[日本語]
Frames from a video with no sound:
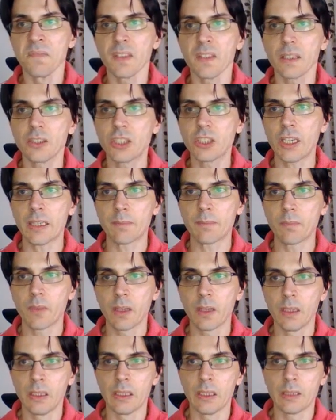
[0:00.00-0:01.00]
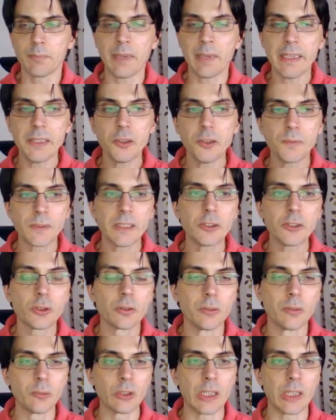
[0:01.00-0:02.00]
じゃあ、前の2つ
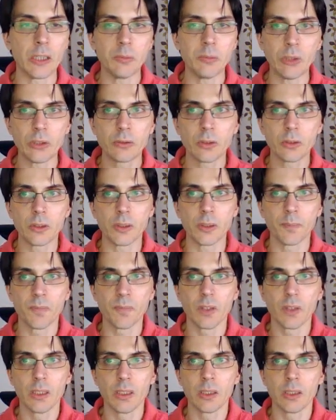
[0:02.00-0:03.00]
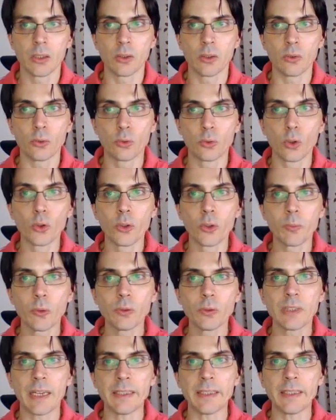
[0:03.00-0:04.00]
の問題を見ると、どの問
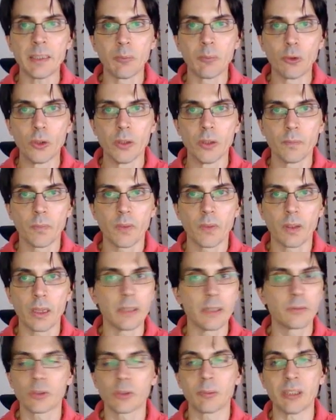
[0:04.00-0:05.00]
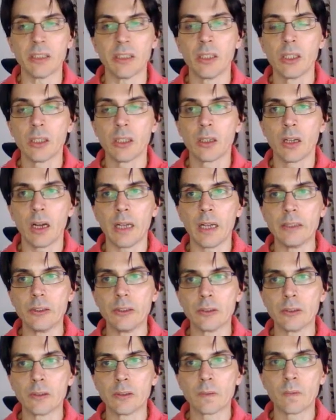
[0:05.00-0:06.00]
題でも、えっとね、あ
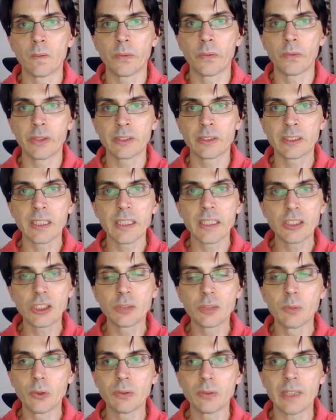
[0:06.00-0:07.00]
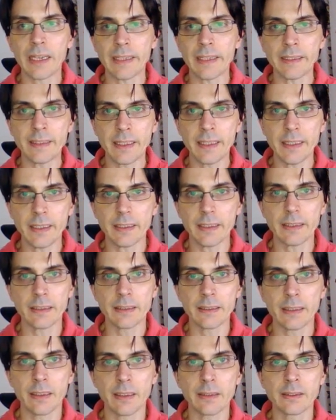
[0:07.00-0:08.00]
の、search 問題で
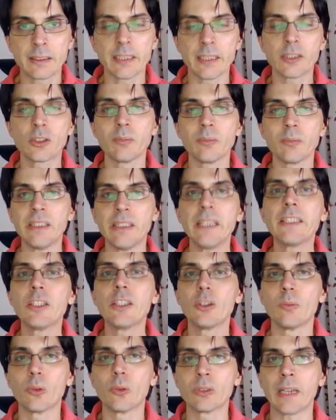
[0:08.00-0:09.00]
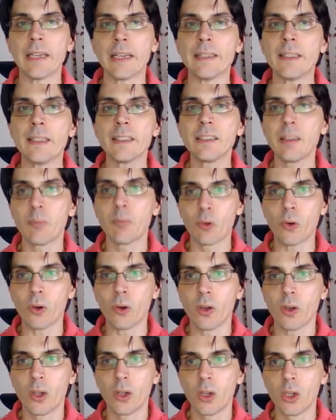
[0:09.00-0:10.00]
説明できる問題、何で
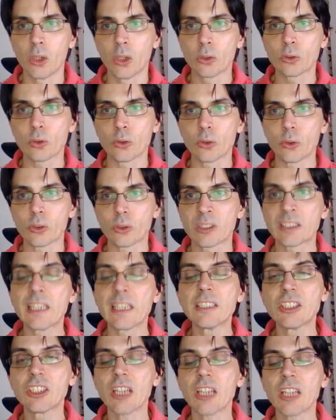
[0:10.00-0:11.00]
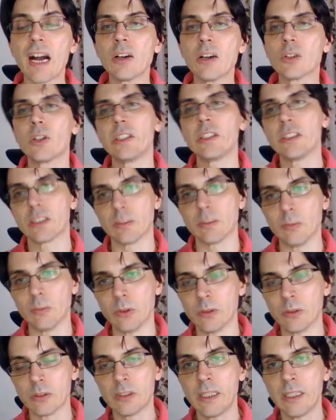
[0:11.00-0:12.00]
も、その search アルゴリズム
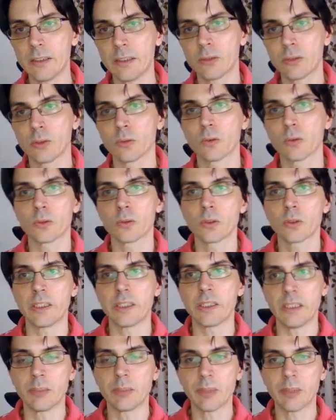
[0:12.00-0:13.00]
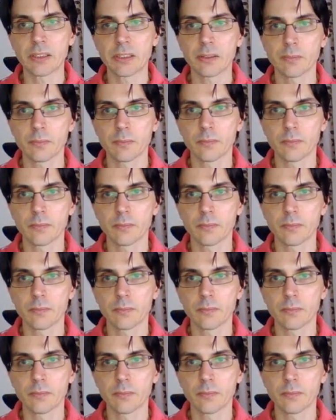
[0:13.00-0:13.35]
で解くことができます。